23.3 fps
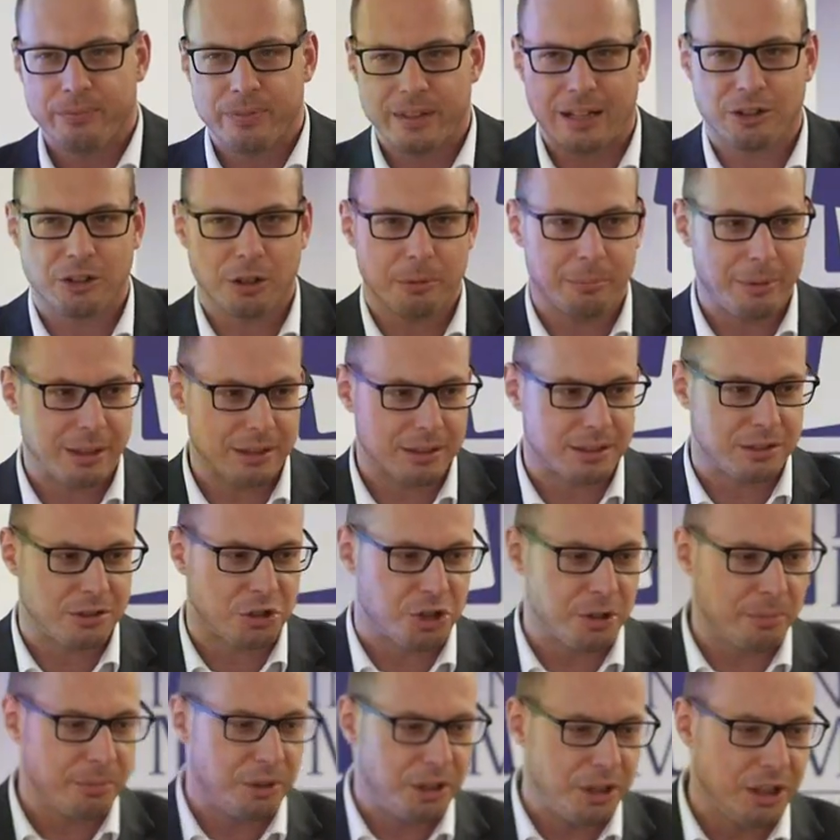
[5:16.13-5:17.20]
Natomiast
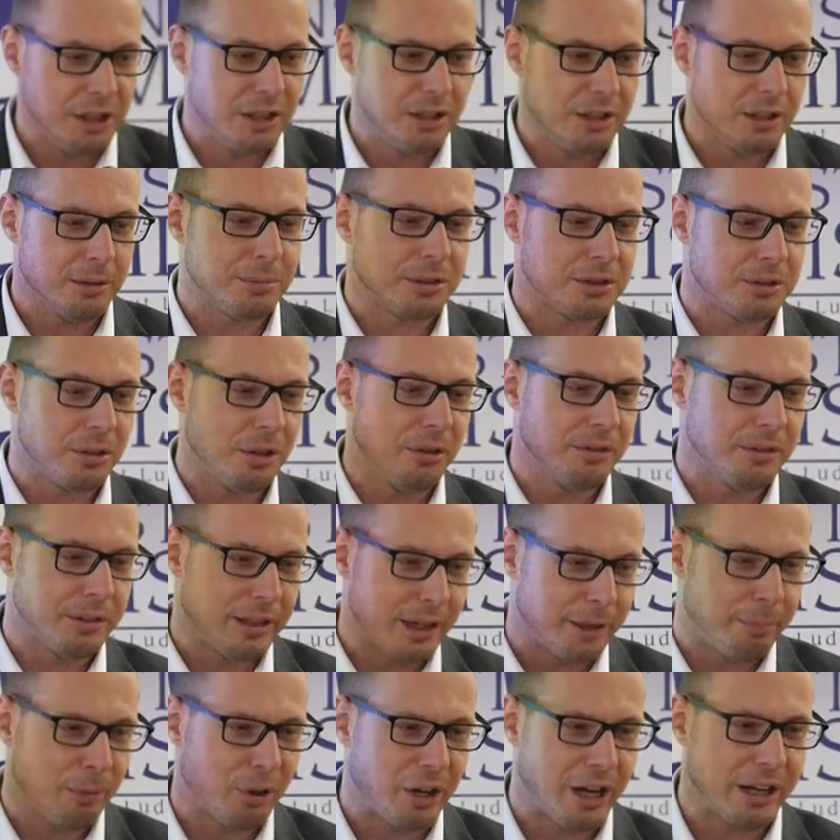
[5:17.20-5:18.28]
czym innym są,
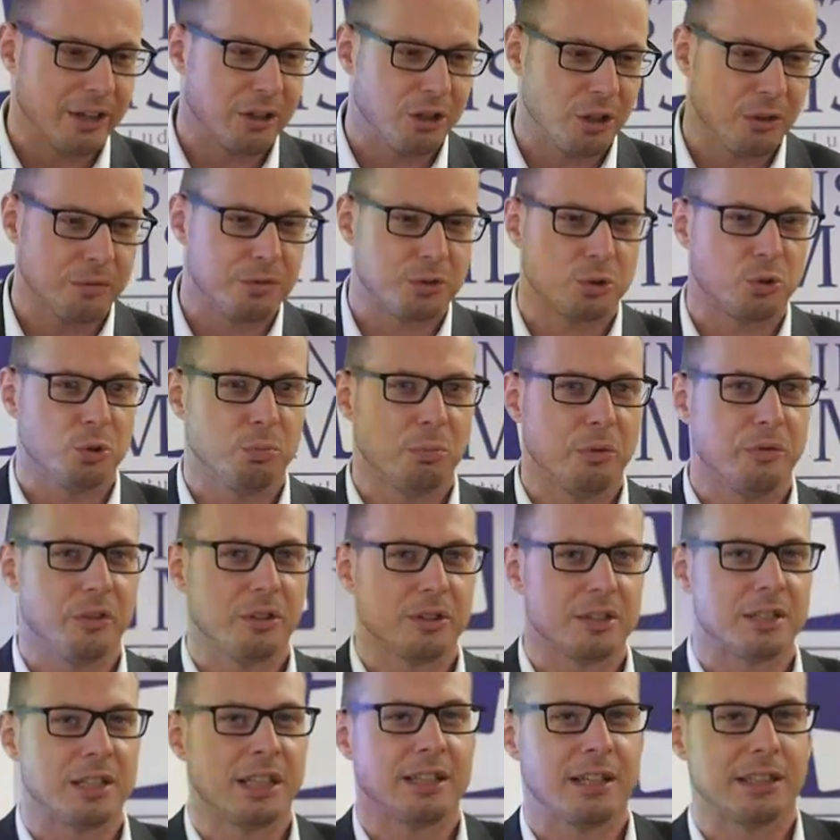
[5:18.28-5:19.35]
tak po kantowsku
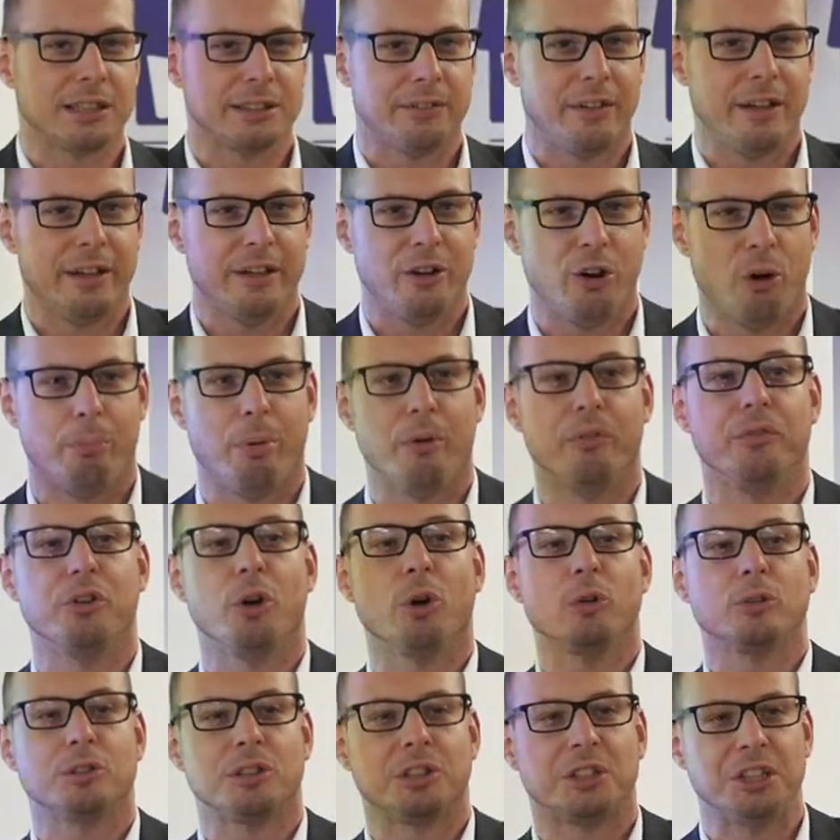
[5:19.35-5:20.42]
mówiąc, te tak zwane
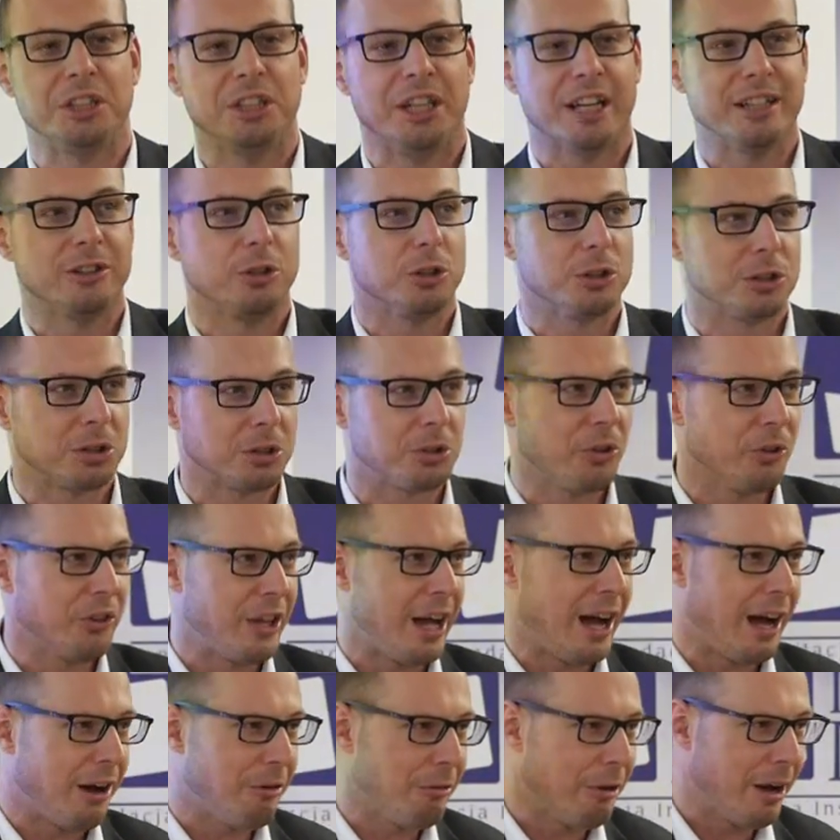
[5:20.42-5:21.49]
obowiązki
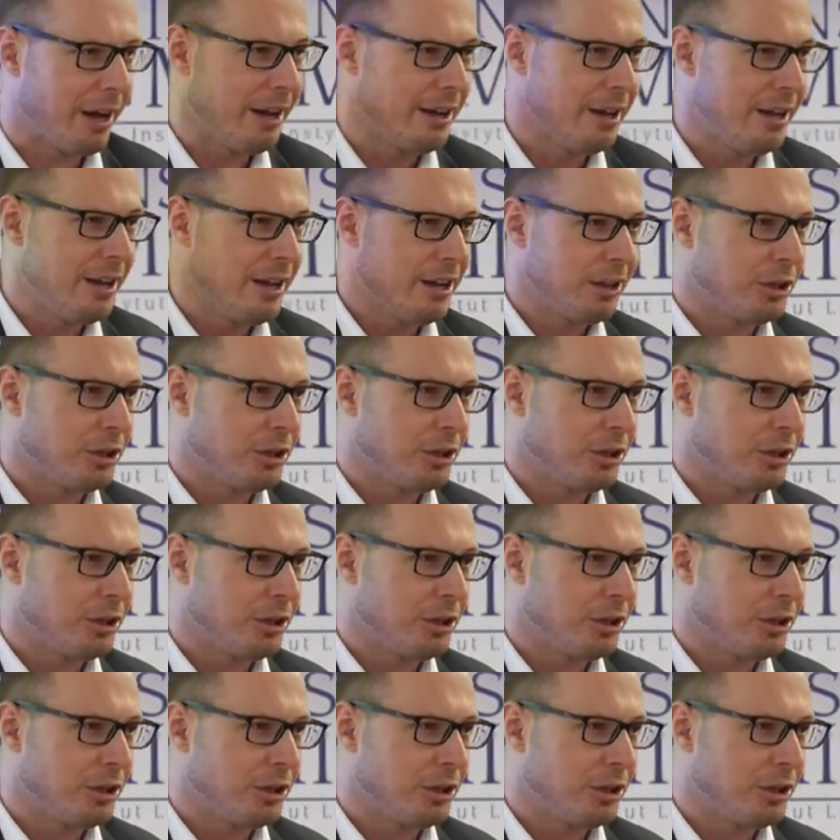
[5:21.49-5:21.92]
niedoskonałe,